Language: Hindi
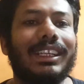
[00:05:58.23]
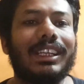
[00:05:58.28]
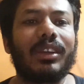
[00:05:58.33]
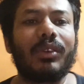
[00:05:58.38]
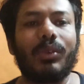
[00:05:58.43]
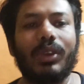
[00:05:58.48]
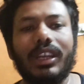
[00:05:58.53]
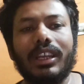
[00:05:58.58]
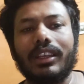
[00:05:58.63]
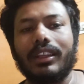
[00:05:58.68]
रखा
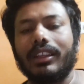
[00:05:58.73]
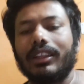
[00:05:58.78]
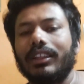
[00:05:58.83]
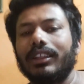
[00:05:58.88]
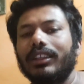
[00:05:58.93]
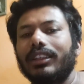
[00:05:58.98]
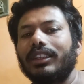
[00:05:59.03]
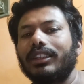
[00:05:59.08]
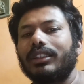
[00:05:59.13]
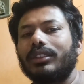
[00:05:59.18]
हुआ है
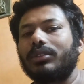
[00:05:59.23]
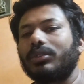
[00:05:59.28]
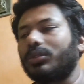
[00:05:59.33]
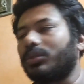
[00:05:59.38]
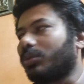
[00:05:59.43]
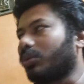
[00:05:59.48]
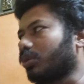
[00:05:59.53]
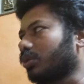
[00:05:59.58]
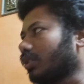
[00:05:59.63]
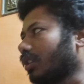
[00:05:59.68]
सो
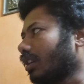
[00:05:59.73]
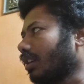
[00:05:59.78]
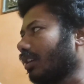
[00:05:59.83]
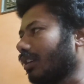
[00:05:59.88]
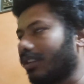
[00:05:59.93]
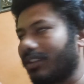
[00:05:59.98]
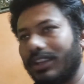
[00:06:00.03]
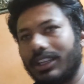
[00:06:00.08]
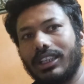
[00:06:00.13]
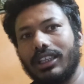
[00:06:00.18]
कुछ
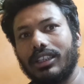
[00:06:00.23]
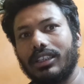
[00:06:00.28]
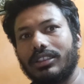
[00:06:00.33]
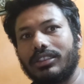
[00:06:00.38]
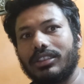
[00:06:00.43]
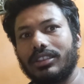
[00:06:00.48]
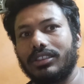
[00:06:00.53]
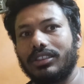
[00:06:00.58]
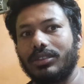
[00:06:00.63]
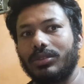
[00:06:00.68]
खाने का
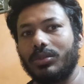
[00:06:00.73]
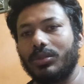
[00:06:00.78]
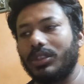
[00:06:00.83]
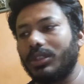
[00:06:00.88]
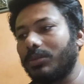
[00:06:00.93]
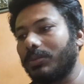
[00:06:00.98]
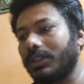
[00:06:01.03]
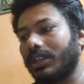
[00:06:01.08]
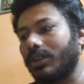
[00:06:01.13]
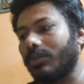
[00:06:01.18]
अच्छा चीज़ होगी
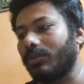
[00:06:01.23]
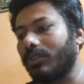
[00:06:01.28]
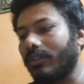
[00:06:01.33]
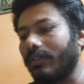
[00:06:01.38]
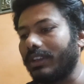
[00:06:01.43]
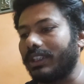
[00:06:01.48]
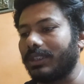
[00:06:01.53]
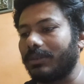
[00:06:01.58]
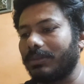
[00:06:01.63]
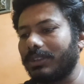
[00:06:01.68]
तो मैं खाऊंगा
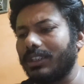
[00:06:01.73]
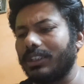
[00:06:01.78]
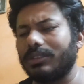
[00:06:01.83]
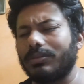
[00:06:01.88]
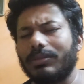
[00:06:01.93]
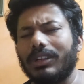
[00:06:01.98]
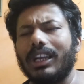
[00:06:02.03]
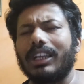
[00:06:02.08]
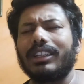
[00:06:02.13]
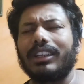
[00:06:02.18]
वैसे मेरे
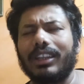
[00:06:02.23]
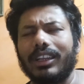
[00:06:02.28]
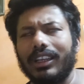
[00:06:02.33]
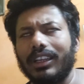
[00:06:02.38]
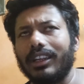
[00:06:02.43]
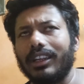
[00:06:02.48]
इसमें आज अंडा